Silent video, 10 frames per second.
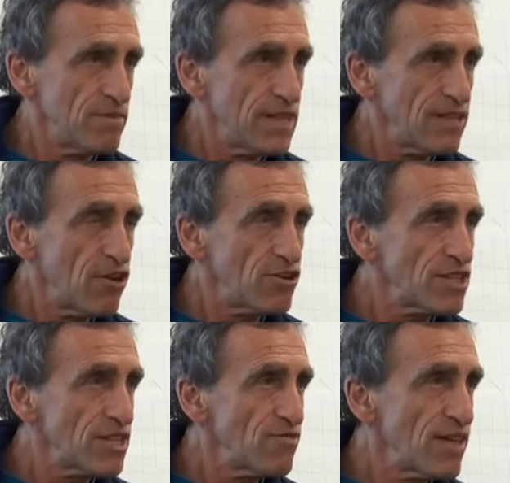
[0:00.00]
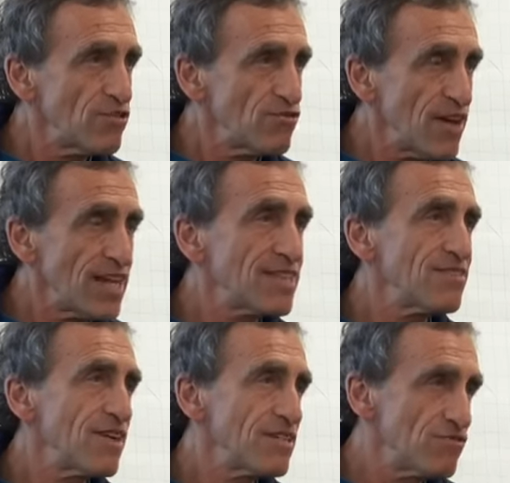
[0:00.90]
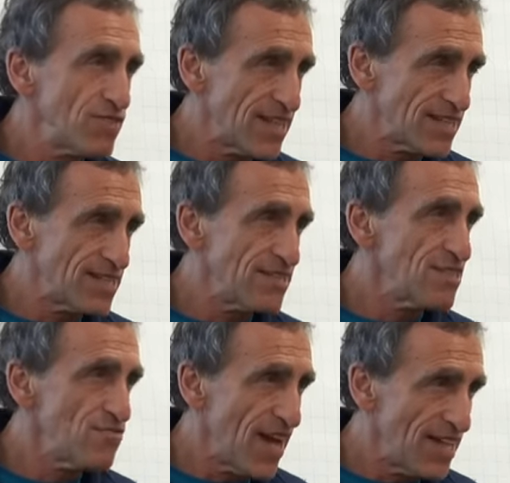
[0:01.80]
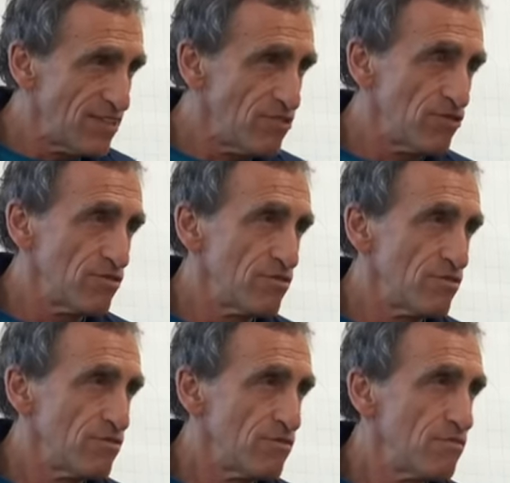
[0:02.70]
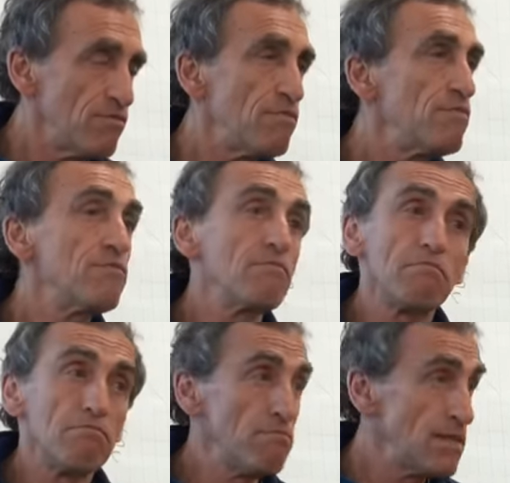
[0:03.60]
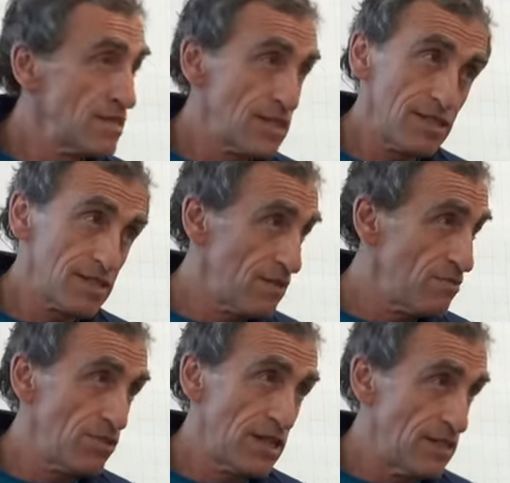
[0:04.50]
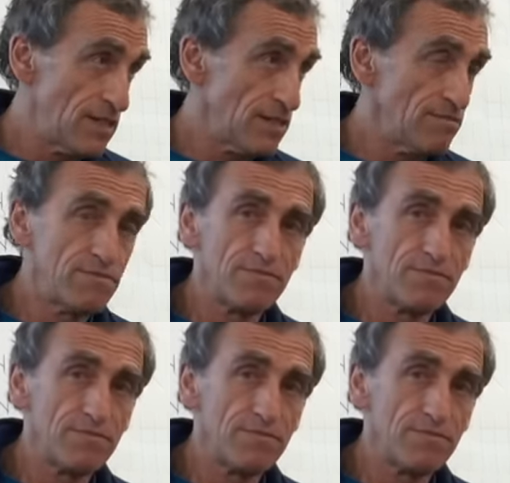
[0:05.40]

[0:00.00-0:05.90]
Le cose che vanno fatte vanno fatte, si fanno, ma senza violenza.